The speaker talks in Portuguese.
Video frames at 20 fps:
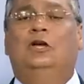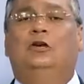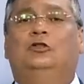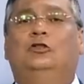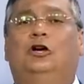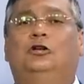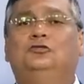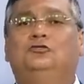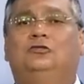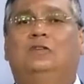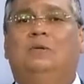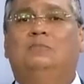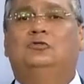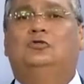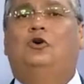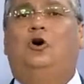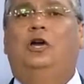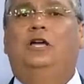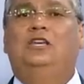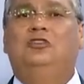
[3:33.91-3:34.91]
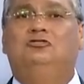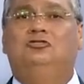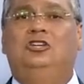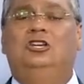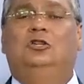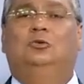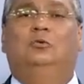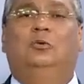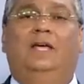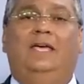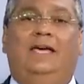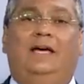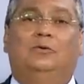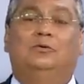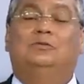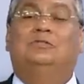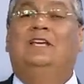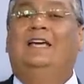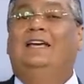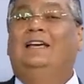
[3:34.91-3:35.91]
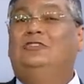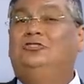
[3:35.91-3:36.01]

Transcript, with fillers: Nós estamos corrigindo erros